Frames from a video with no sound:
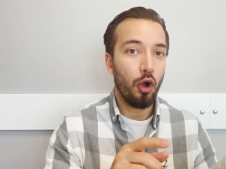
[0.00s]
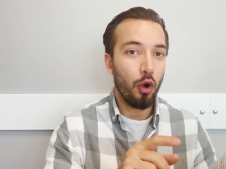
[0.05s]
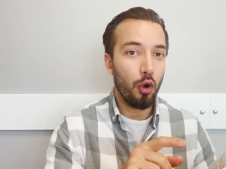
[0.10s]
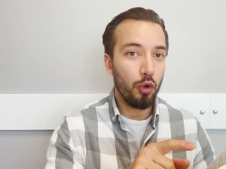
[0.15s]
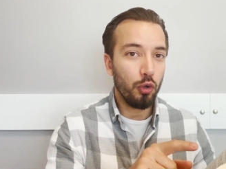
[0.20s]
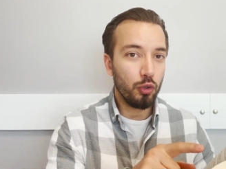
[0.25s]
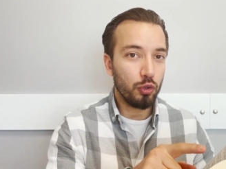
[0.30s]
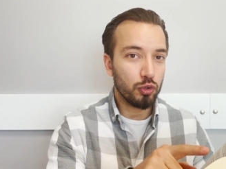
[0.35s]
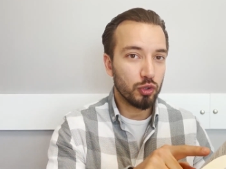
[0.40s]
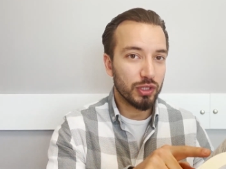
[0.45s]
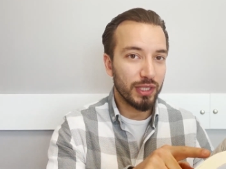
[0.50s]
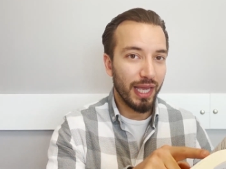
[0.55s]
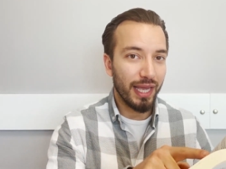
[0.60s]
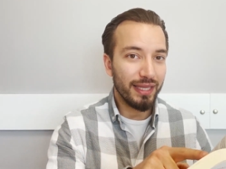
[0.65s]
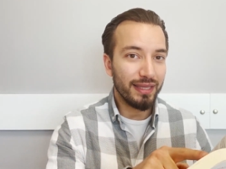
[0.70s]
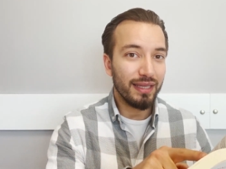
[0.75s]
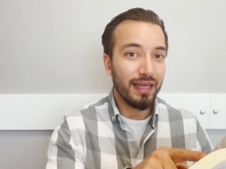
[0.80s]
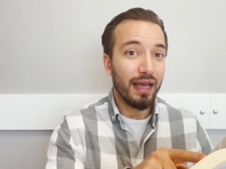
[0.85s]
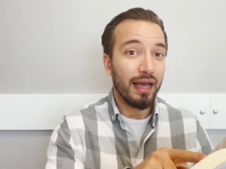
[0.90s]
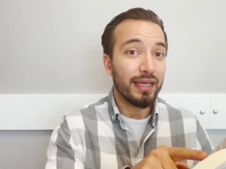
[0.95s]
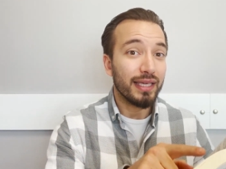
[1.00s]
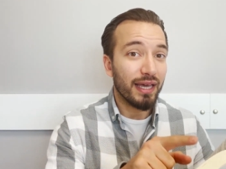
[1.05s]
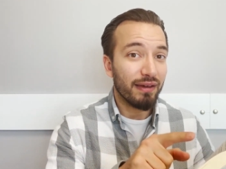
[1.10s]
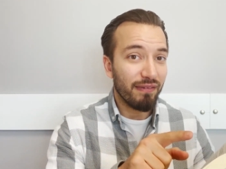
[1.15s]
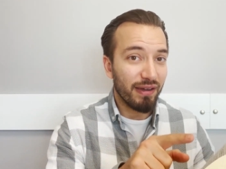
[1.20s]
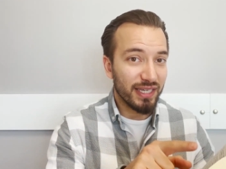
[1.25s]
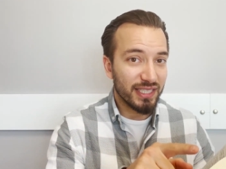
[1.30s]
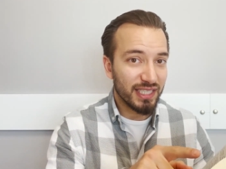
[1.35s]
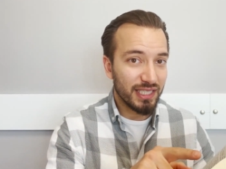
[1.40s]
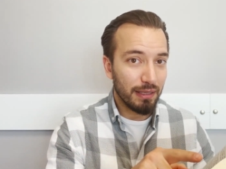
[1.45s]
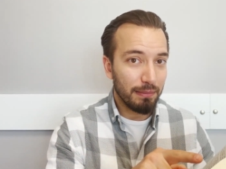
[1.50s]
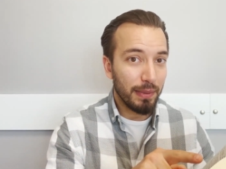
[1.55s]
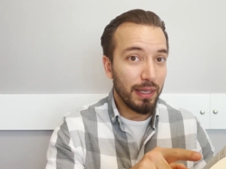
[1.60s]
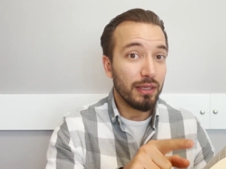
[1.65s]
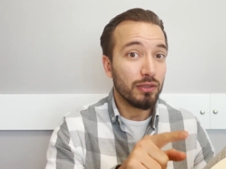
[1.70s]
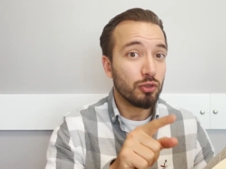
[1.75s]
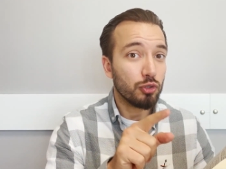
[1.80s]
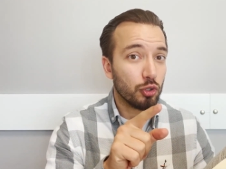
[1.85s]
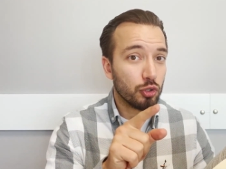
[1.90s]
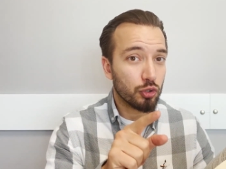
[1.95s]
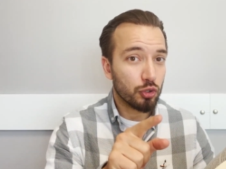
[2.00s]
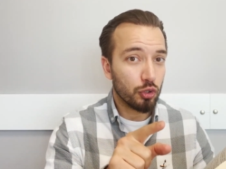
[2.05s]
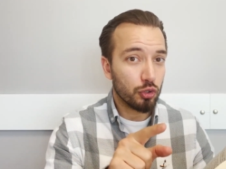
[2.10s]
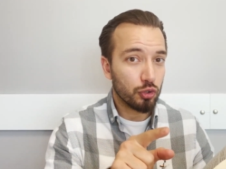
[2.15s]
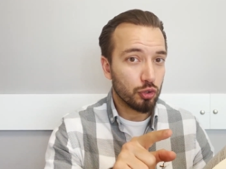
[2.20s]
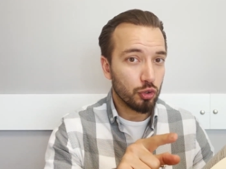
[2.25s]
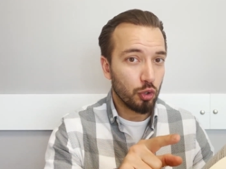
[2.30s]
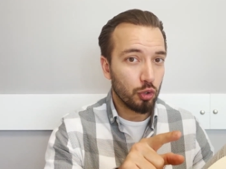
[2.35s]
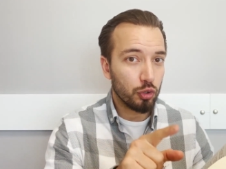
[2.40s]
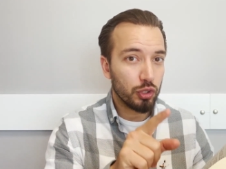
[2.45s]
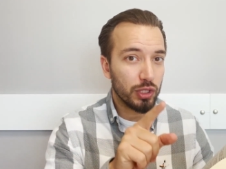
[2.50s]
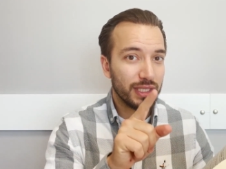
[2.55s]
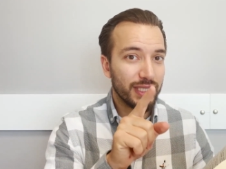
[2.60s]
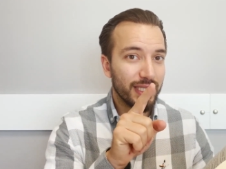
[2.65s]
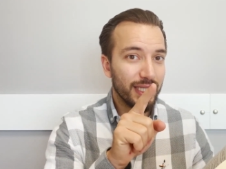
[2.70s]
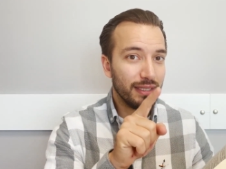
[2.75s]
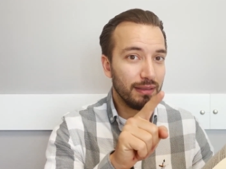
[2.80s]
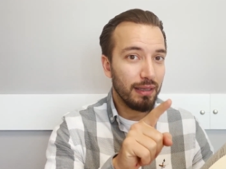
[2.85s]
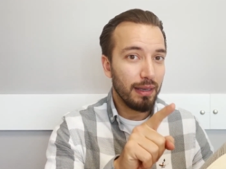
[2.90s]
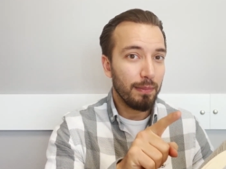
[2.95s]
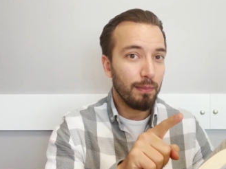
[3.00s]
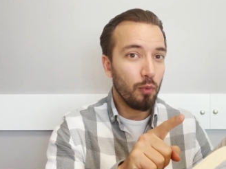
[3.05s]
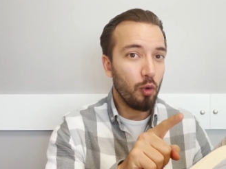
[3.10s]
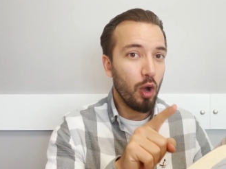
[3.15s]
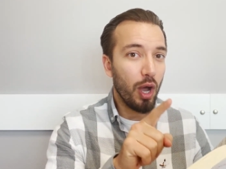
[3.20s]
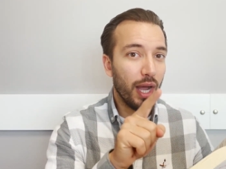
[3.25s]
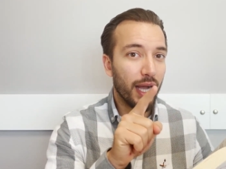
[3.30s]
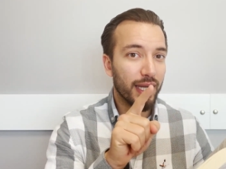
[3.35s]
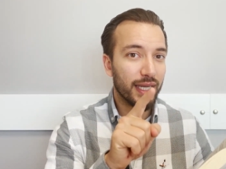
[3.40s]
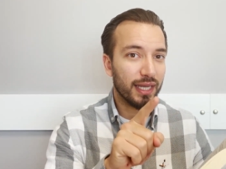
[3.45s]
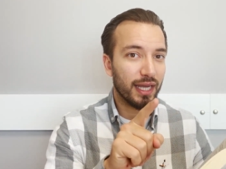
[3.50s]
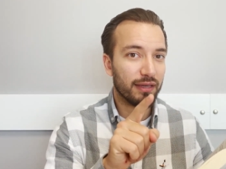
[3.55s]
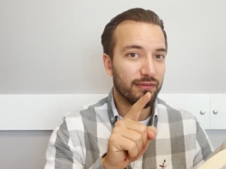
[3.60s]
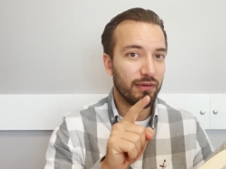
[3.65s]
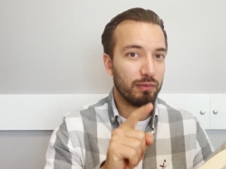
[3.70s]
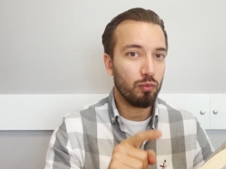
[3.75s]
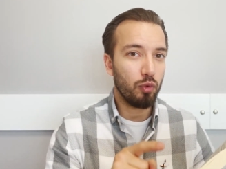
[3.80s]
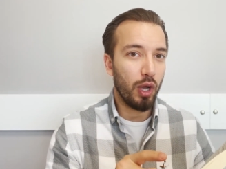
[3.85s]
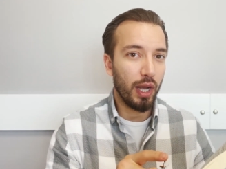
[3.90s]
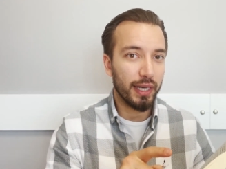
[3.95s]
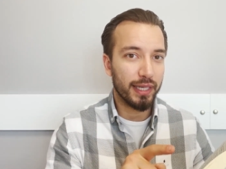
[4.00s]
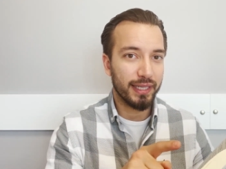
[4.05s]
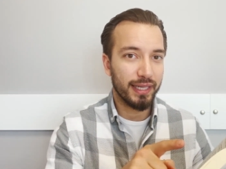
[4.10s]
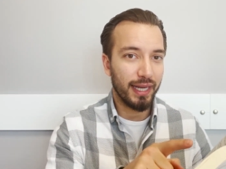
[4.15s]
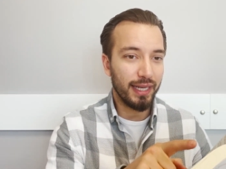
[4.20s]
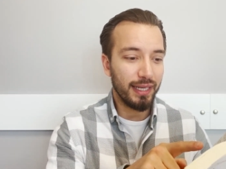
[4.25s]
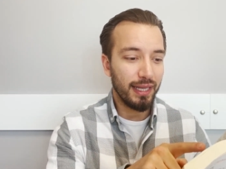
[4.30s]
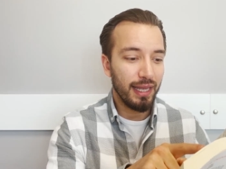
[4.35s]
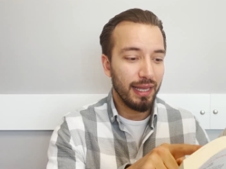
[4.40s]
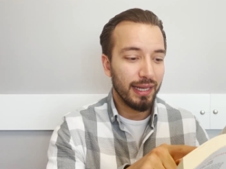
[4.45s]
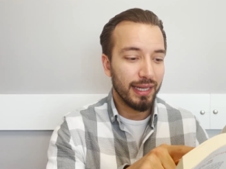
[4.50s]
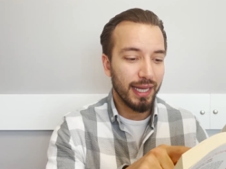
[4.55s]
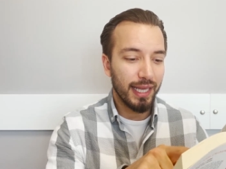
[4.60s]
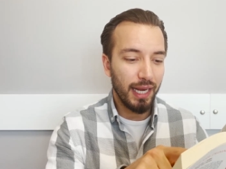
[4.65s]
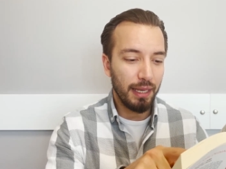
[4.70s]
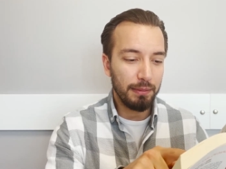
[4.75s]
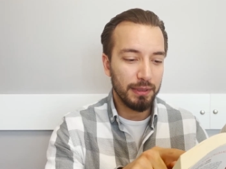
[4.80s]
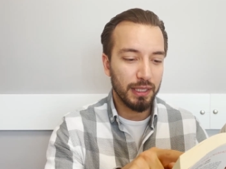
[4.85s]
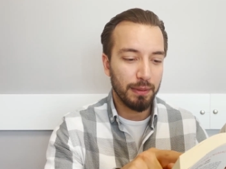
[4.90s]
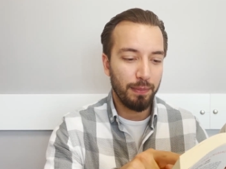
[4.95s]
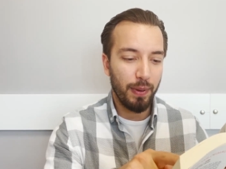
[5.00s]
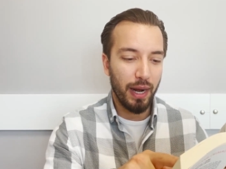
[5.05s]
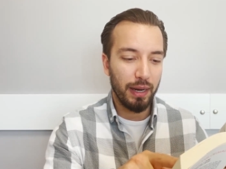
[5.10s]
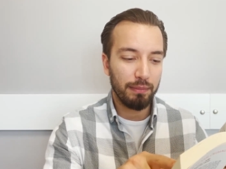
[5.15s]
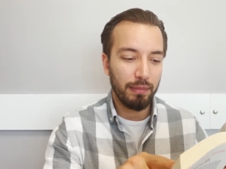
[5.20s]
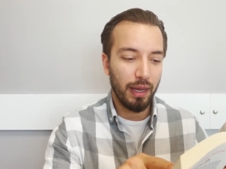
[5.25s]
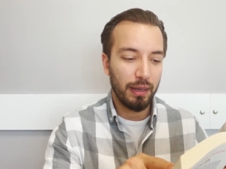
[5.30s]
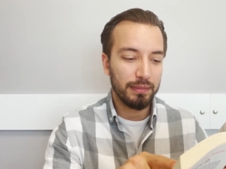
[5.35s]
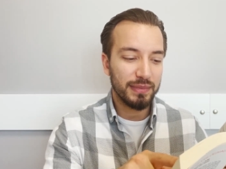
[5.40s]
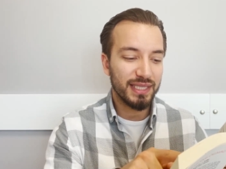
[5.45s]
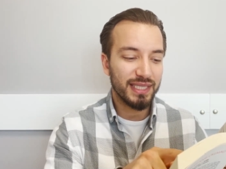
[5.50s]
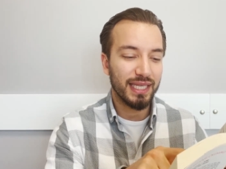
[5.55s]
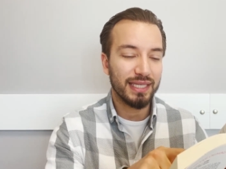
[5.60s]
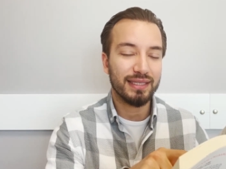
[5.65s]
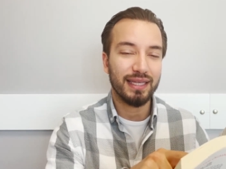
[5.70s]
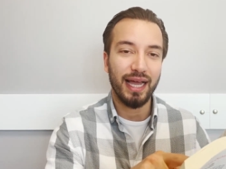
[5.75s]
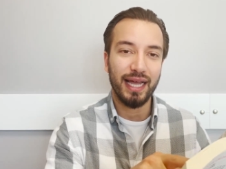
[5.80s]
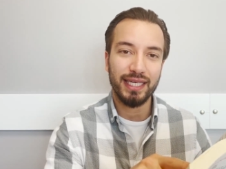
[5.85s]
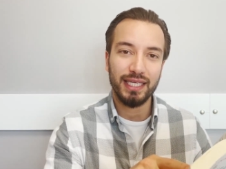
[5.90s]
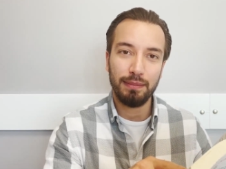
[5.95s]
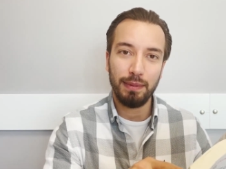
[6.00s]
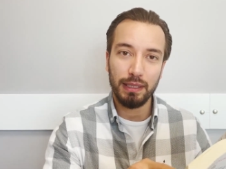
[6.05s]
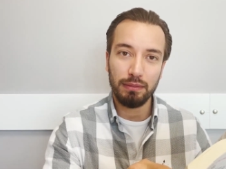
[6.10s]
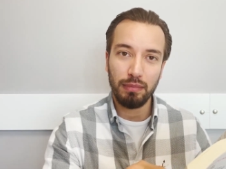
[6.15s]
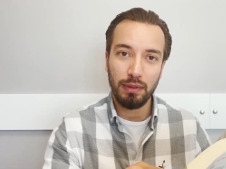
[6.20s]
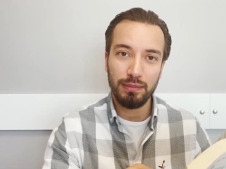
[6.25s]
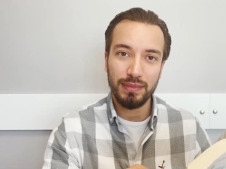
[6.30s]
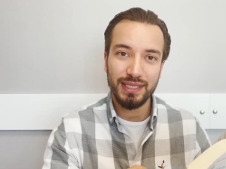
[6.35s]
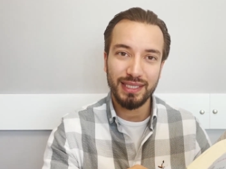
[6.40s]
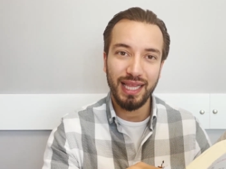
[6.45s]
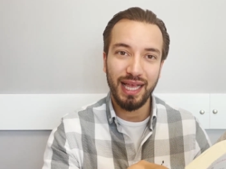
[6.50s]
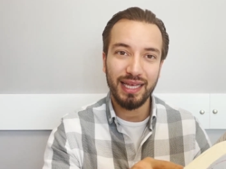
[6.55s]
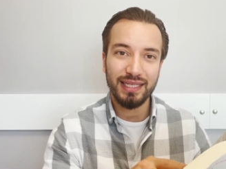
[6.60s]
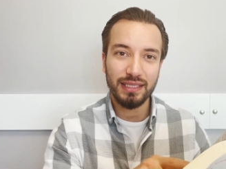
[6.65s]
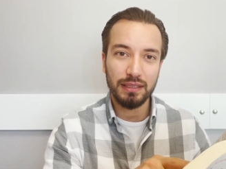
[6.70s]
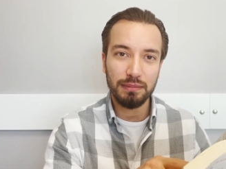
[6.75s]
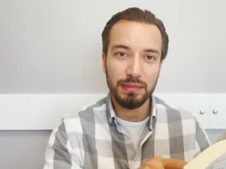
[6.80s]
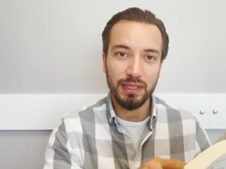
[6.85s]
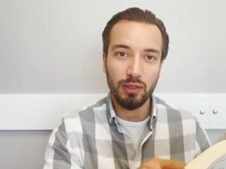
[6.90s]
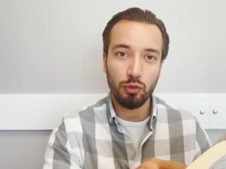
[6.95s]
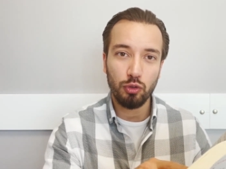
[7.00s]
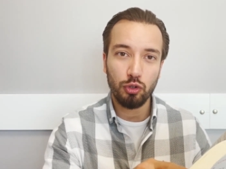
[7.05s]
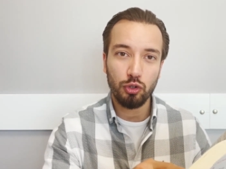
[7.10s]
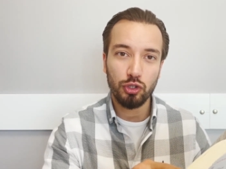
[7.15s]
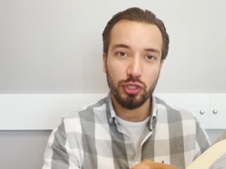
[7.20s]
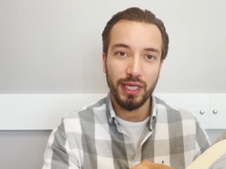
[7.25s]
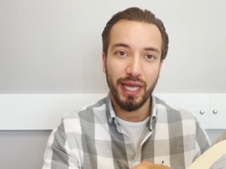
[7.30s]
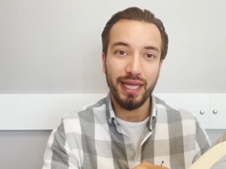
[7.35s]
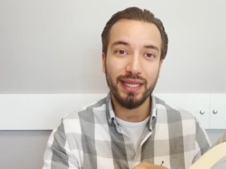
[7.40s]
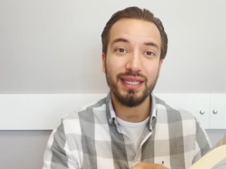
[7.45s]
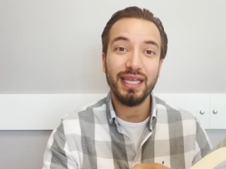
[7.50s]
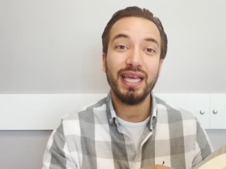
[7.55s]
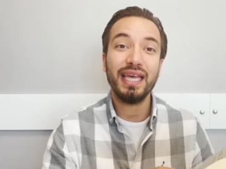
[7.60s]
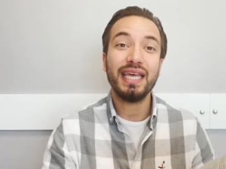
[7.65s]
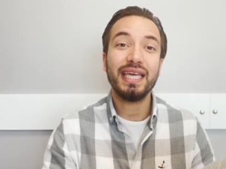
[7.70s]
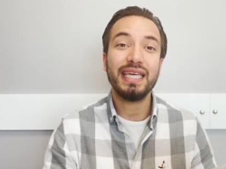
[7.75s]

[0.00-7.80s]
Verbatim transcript: O yüzden yavaşlama söz konusu olduğu için muhakkak ve muhakkak kalem ya da parmağımızla takip etmemiz lazım ki okurken